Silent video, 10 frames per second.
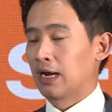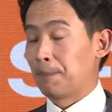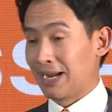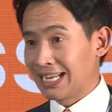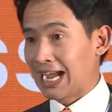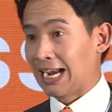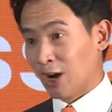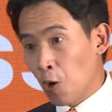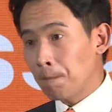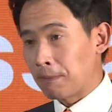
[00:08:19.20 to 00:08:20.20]
กรรมาธิการ
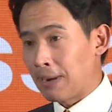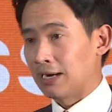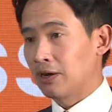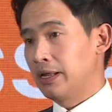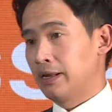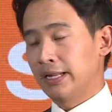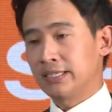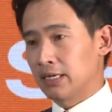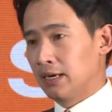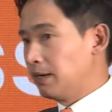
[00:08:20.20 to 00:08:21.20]
งบประมาณก็ดีได้
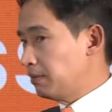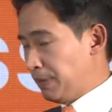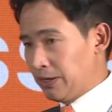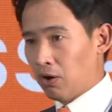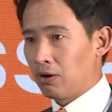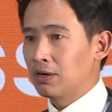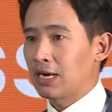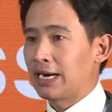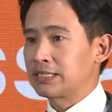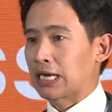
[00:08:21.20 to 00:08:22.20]
เจอพี่น้อง
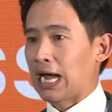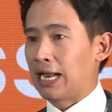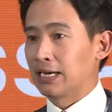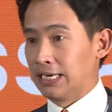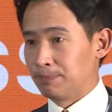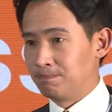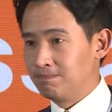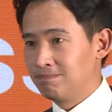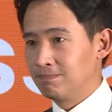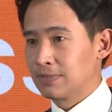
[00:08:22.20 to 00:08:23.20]
ข้าราชการเกือบ
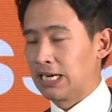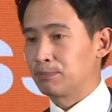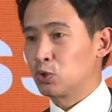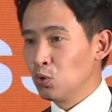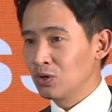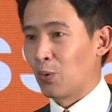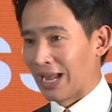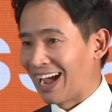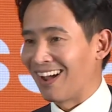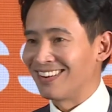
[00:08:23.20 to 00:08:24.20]
เกือบทุกหน่วย
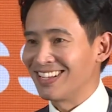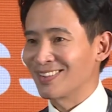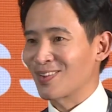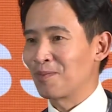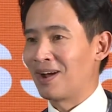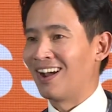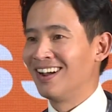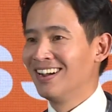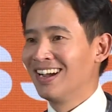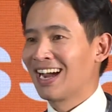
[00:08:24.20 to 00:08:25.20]
งานที่จะต้องมา
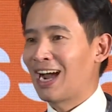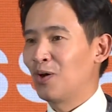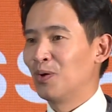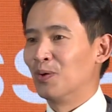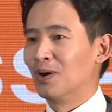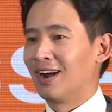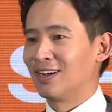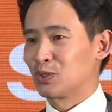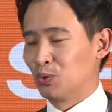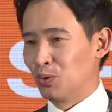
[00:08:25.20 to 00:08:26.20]
เข้า
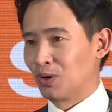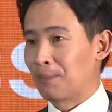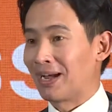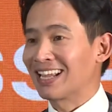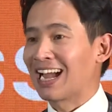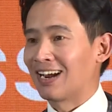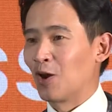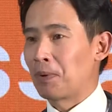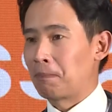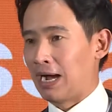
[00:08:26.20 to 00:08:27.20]
สู่กรรมาธิการง
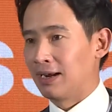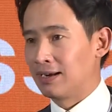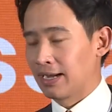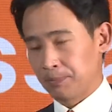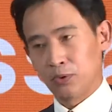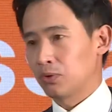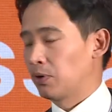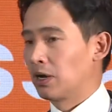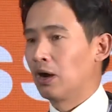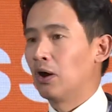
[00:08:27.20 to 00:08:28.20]
บประมาณนะครับทุกค
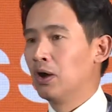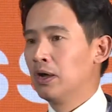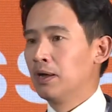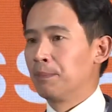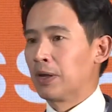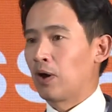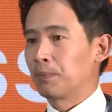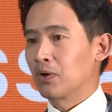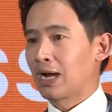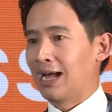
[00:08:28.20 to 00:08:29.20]
นก็มีความ
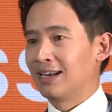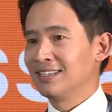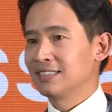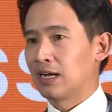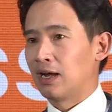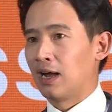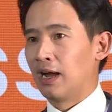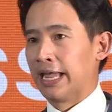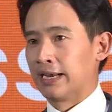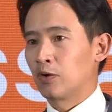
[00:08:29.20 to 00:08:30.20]
ต้องการที่จะ
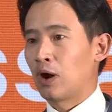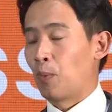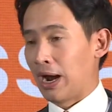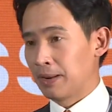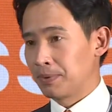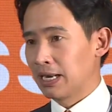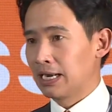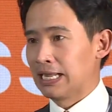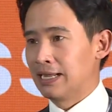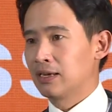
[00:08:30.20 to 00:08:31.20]
เห็นความหวังในประเทศ
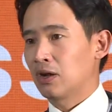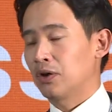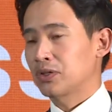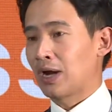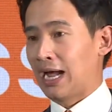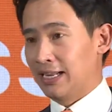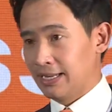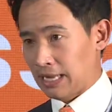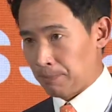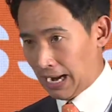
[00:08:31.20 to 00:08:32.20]
นี้แล้วก็ต้องการที่
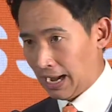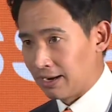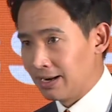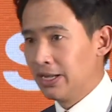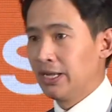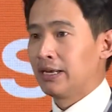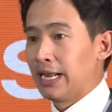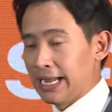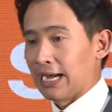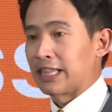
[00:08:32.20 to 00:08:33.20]
จะทำงานได้
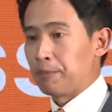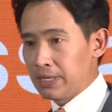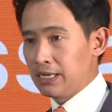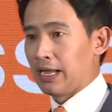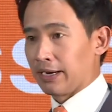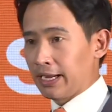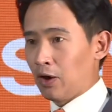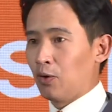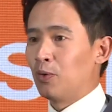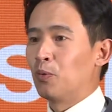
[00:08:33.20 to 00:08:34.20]
อย่างเต็มที่อย่างที่
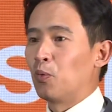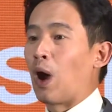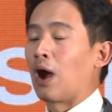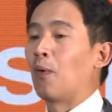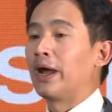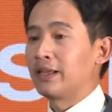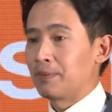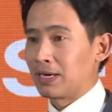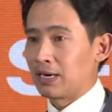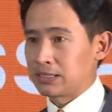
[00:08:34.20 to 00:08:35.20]
เขาหวังไว้ที่จะ
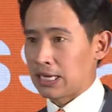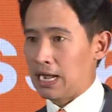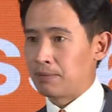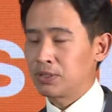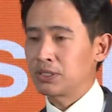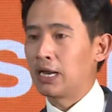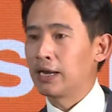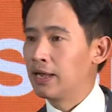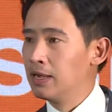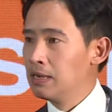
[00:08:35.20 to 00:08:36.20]
เป็นข้าราชการเพราะฉะนั้น
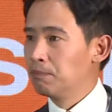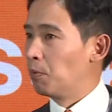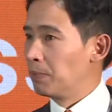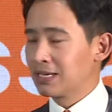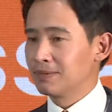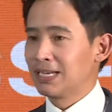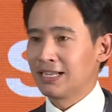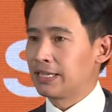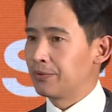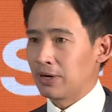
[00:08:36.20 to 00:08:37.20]
เนี่ยผมไม่ไม่ได้
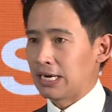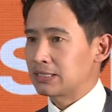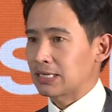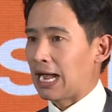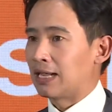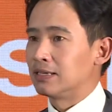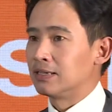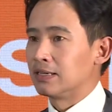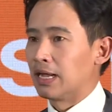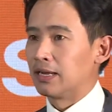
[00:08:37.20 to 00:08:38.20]
คิดว่าราชการ
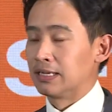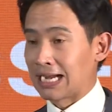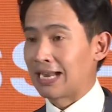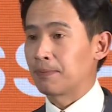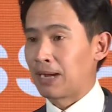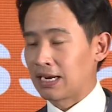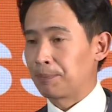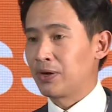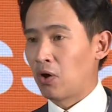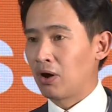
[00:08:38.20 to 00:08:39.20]
หรือการทำงานกับ
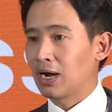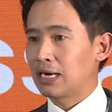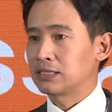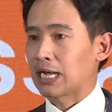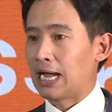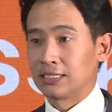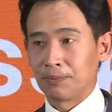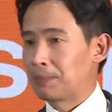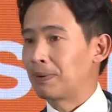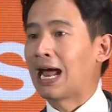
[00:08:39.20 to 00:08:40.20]
พี่น้องข้าราชการจะ
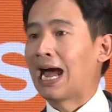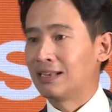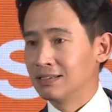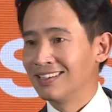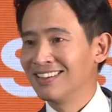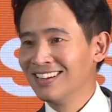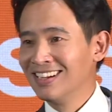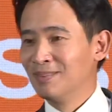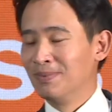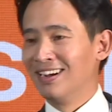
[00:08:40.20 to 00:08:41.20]
เป็นปัญหาเลย
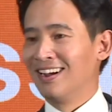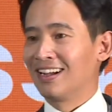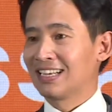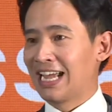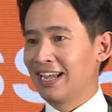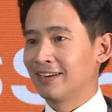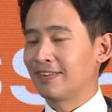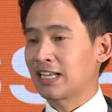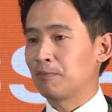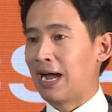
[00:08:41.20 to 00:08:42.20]
เมื่อได้
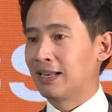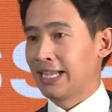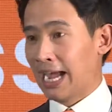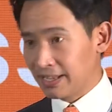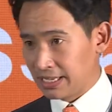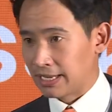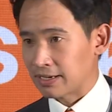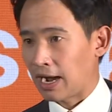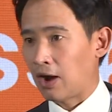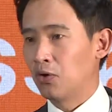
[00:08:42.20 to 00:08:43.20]
รัฐบาลที่ให้เกียรติ
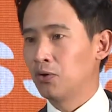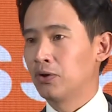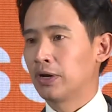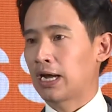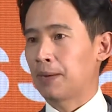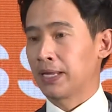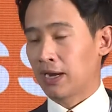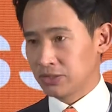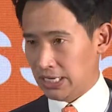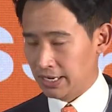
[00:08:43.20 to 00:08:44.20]
เขานะครับที่
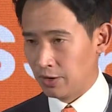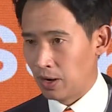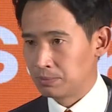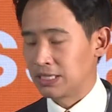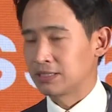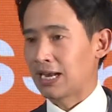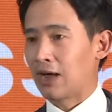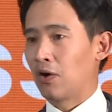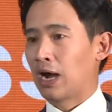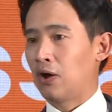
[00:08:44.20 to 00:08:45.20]
เข้าใจถึงความเสียสละ
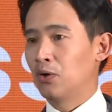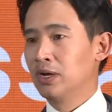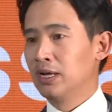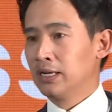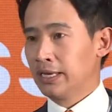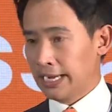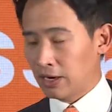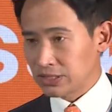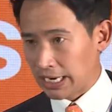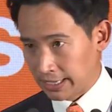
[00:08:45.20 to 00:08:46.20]
ของเขาที่
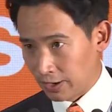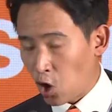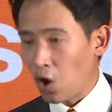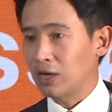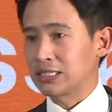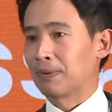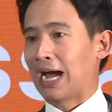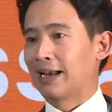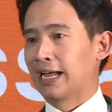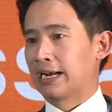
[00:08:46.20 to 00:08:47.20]
เข้าใจถึงข้อจำกั
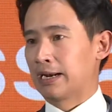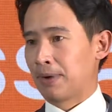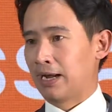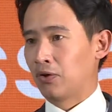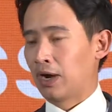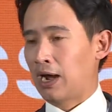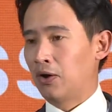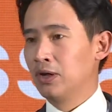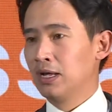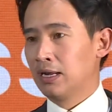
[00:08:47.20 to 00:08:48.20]
ดในการทำงานของเขา
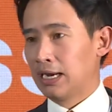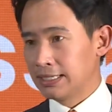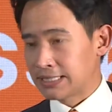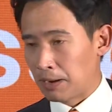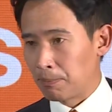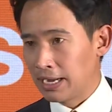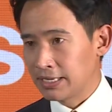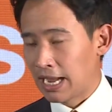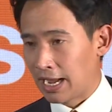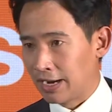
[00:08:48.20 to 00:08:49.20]
และสามารถ
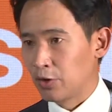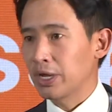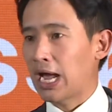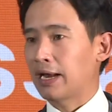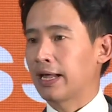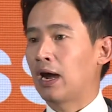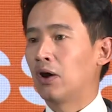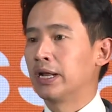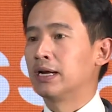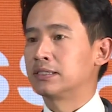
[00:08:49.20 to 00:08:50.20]
ที่อนุญาตให้เขา
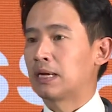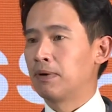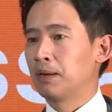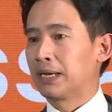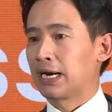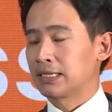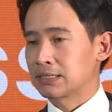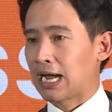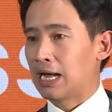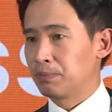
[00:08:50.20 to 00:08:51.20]
เนี่ยสามารถเป็นข้าราช
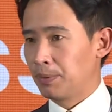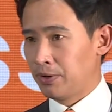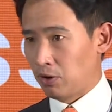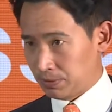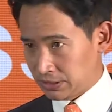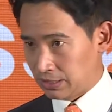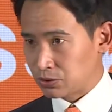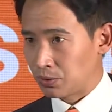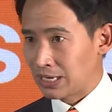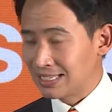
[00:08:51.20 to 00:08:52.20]
การเพื่อพี่น้องประชาช
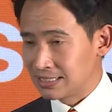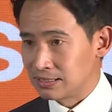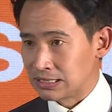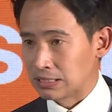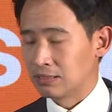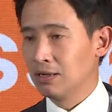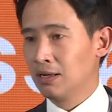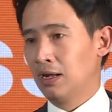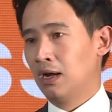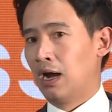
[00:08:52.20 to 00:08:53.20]
นได้จริ
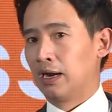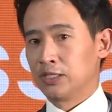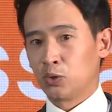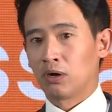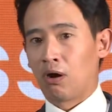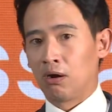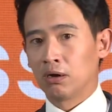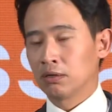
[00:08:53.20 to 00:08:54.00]
งๆในส่วนของ